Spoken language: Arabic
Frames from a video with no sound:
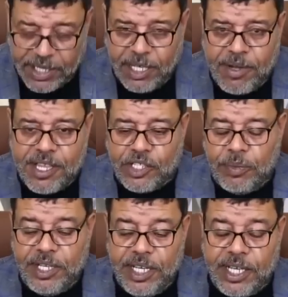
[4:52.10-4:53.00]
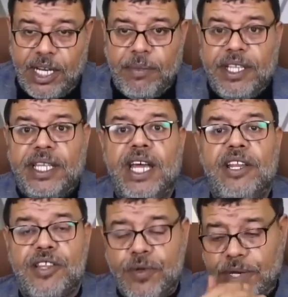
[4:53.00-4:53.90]
بس عشان نتكلم عند اهل
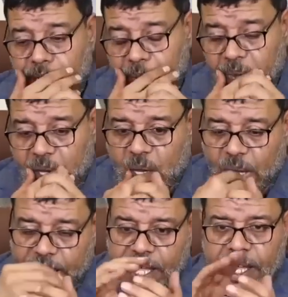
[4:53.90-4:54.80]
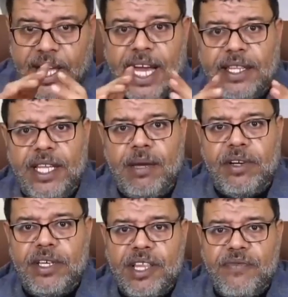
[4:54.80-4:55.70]
السنه عندنا
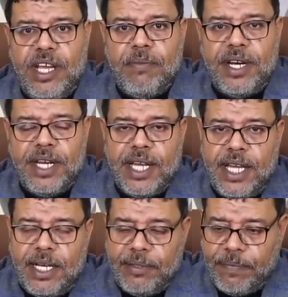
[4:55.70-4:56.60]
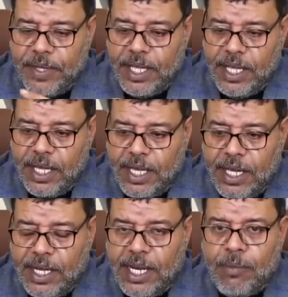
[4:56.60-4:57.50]
مقياس في علم الرجال نعم
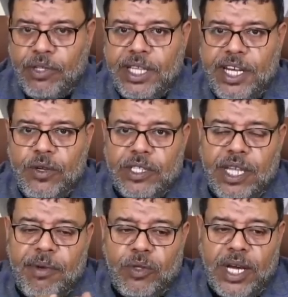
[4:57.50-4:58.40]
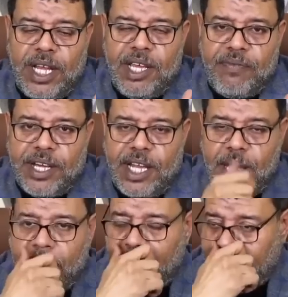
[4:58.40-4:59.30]
لابد ان يعتمد ايه. عليه في
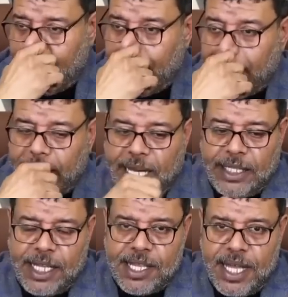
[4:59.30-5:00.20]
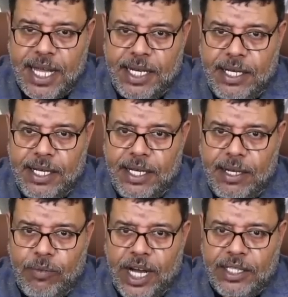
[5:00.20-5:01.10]
كلامك كما انت تحدثت عن
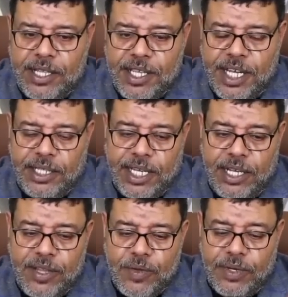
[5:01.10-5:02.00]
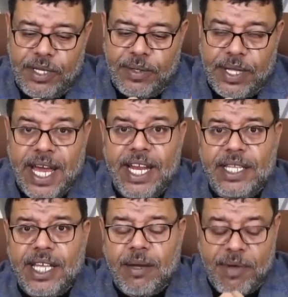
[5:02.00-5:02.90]
المحدثين عند اهل السنه هل
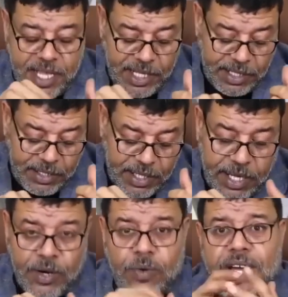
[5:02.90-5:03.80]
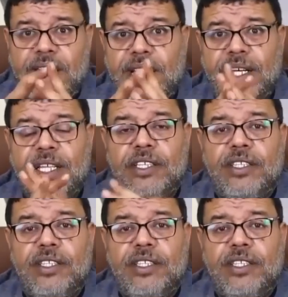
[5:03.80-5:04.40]
عندك مثلا رواه تقدر